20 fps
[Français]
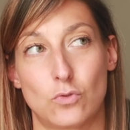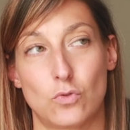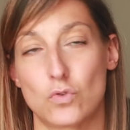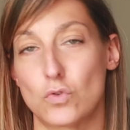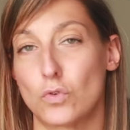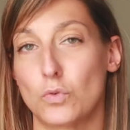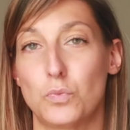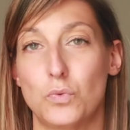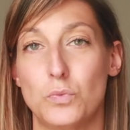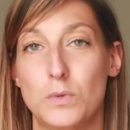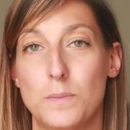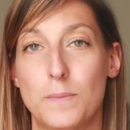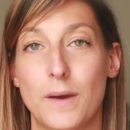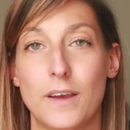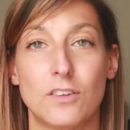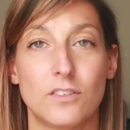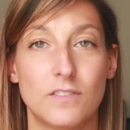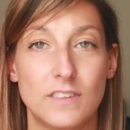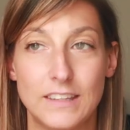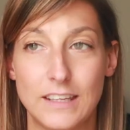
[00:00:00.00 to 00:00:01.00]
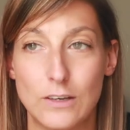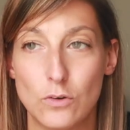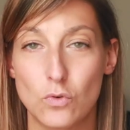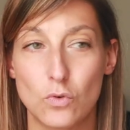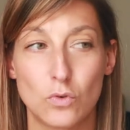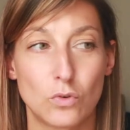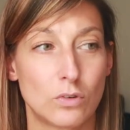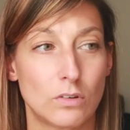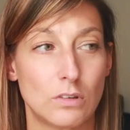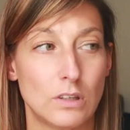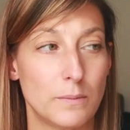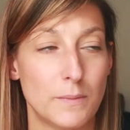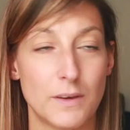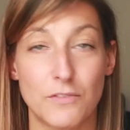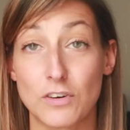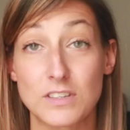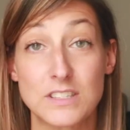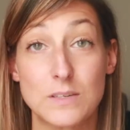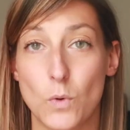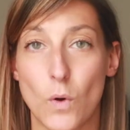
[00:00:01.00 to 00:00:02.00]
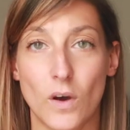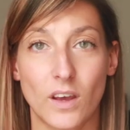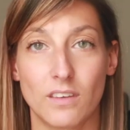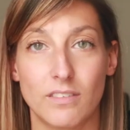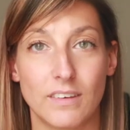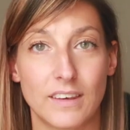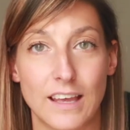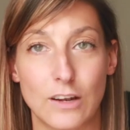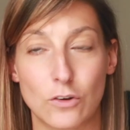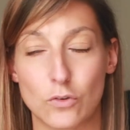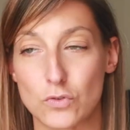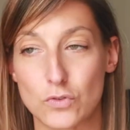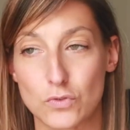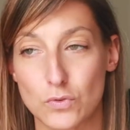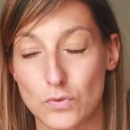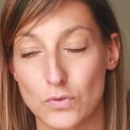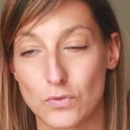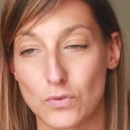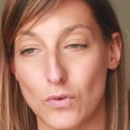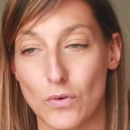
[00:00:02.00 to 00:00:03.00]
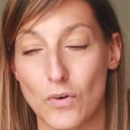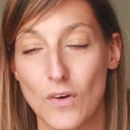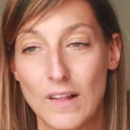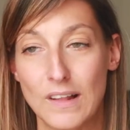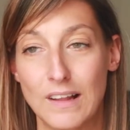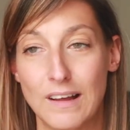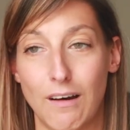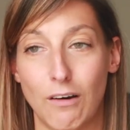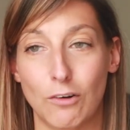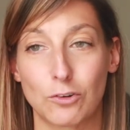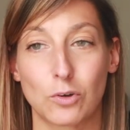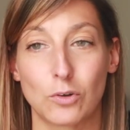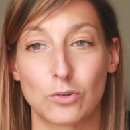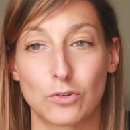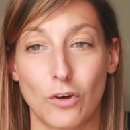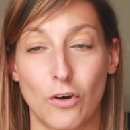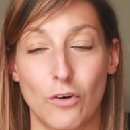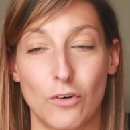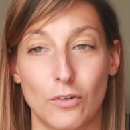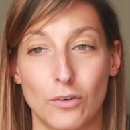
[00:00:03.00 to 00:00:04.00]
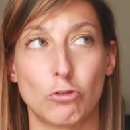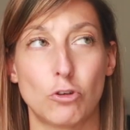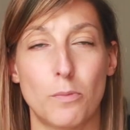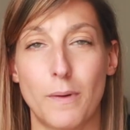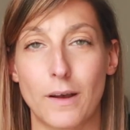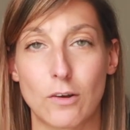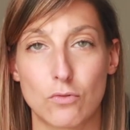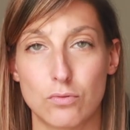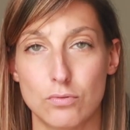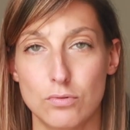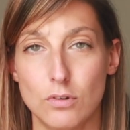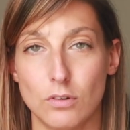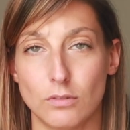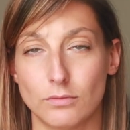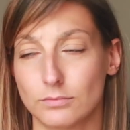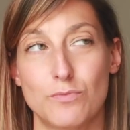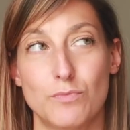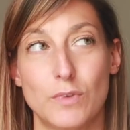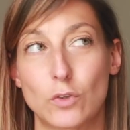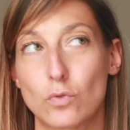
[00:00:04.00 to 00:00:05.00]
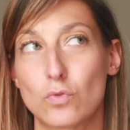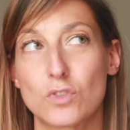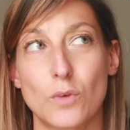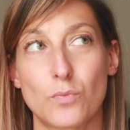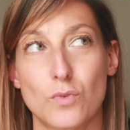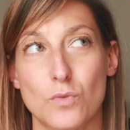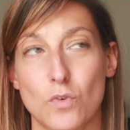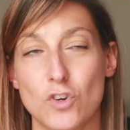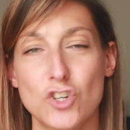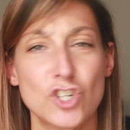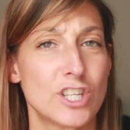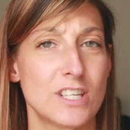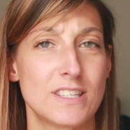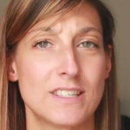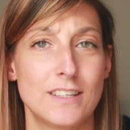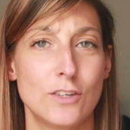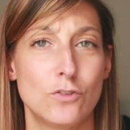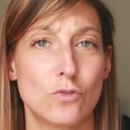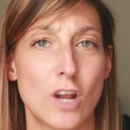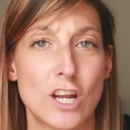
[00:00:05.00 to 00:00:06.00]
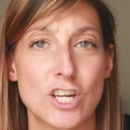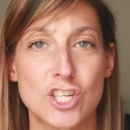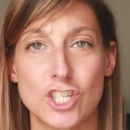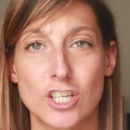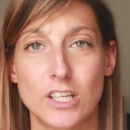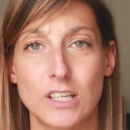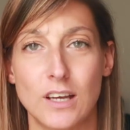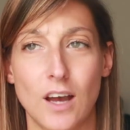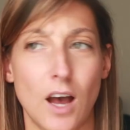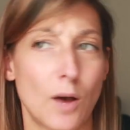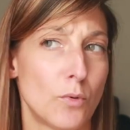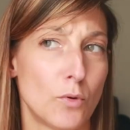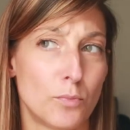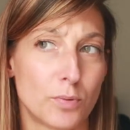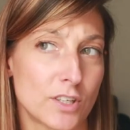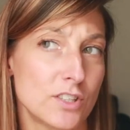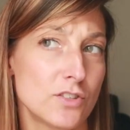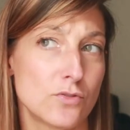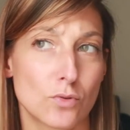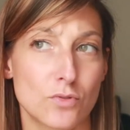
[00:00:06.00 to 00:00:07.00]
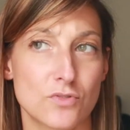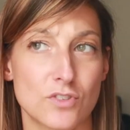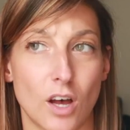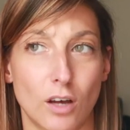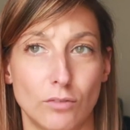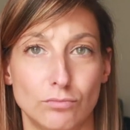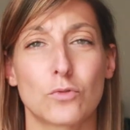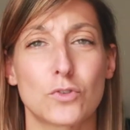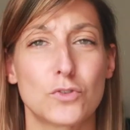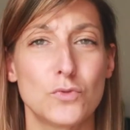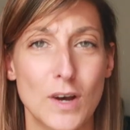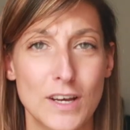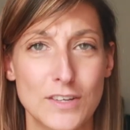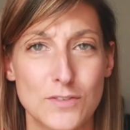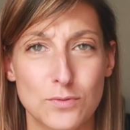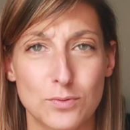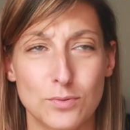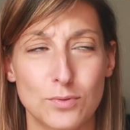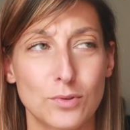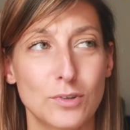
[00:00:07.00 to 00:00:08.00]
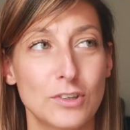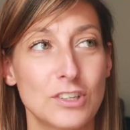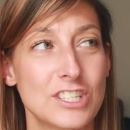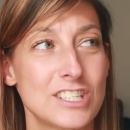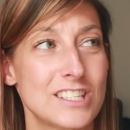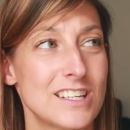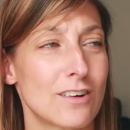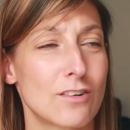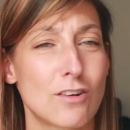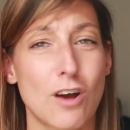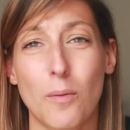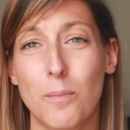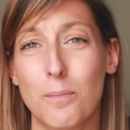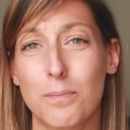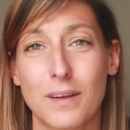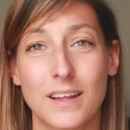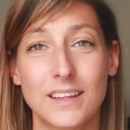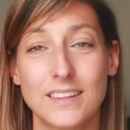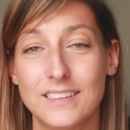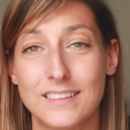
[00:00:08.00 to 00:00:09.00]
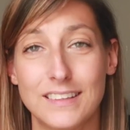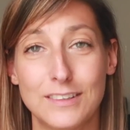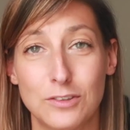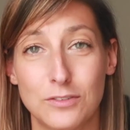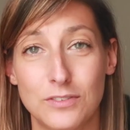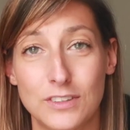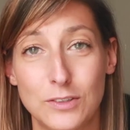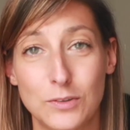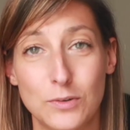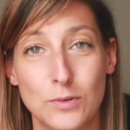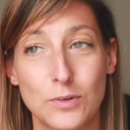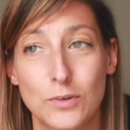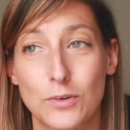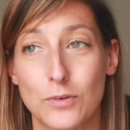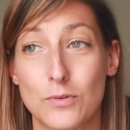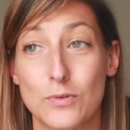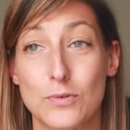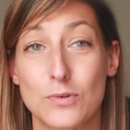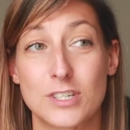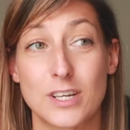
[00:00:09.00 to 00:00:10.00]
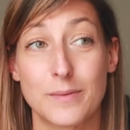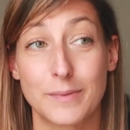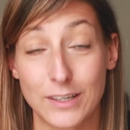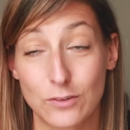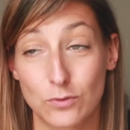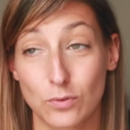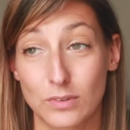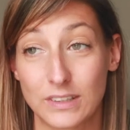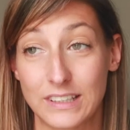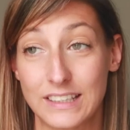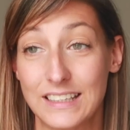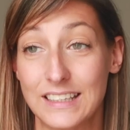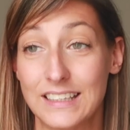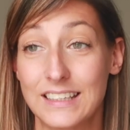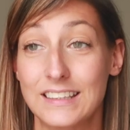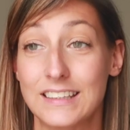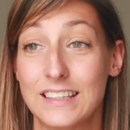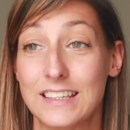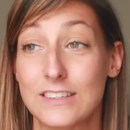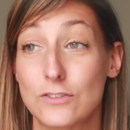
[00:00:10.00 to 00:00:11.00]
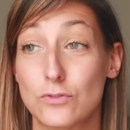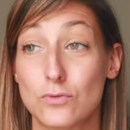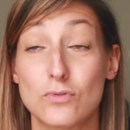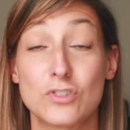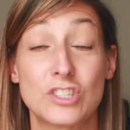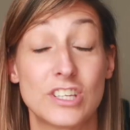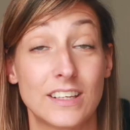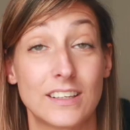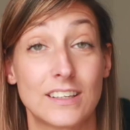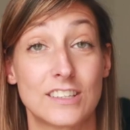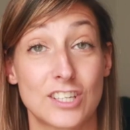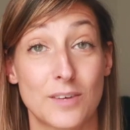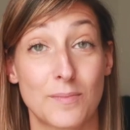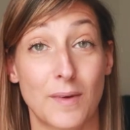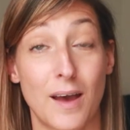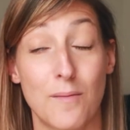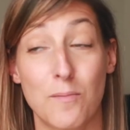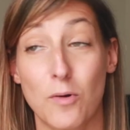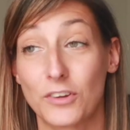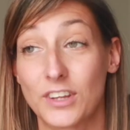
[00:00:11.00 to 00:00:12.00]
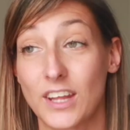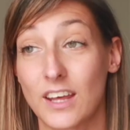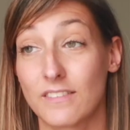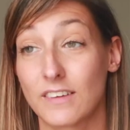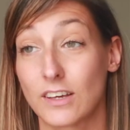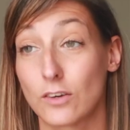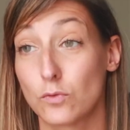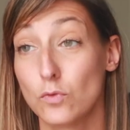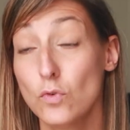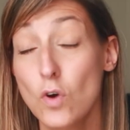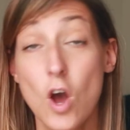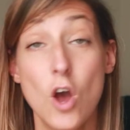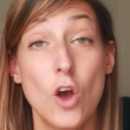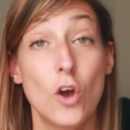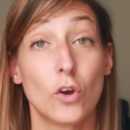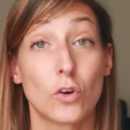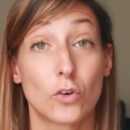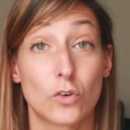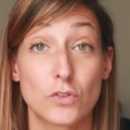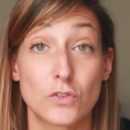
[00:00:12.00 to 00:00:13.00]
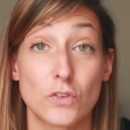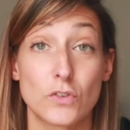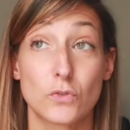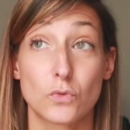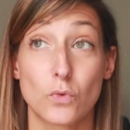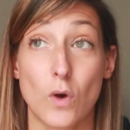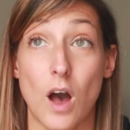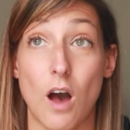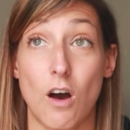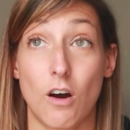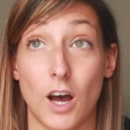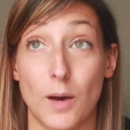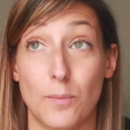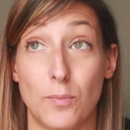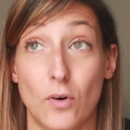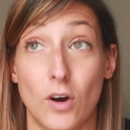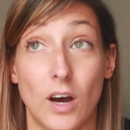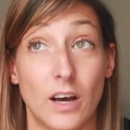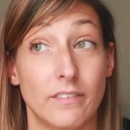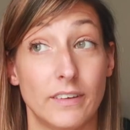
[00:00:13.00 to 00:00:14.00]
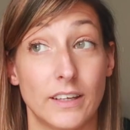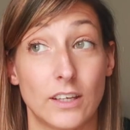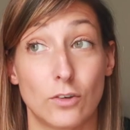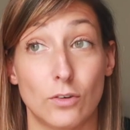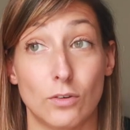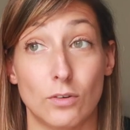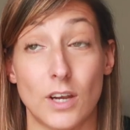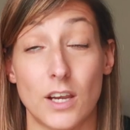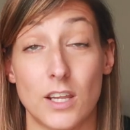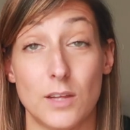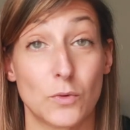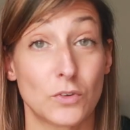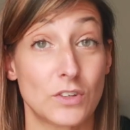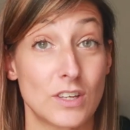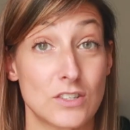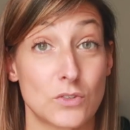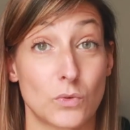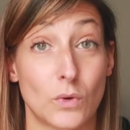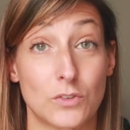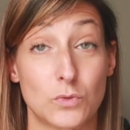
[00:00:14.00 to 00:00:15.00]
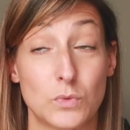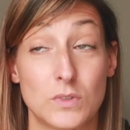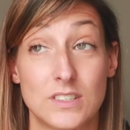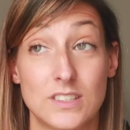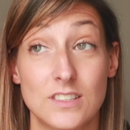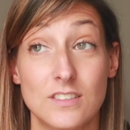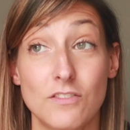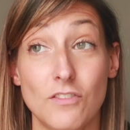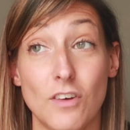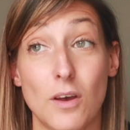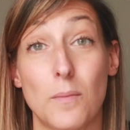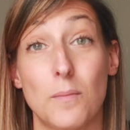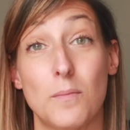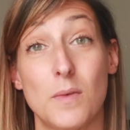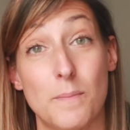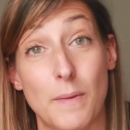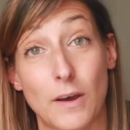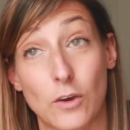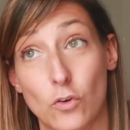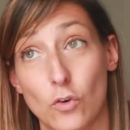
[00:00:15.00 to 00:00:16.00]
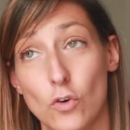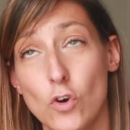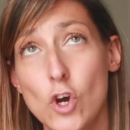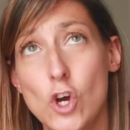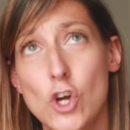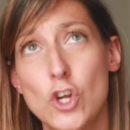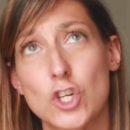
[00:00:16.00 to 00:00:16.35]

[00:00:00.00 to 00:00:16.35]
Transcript: que je publie pas une vidéo qu'il m'est forcément arrivé quelque chose euh, entre temps euh, de pas cool, mais que tout simplement j'ai décidé de lâcher un peu prise sur ça. Donc je vous rassure, j'ai encore plein d'idées de vidéos que j'aimerais tourner, des sujets que j'aimerais aborder avec vous, que ce soit en rapport avec l'alimentation intuitive, mais pas que.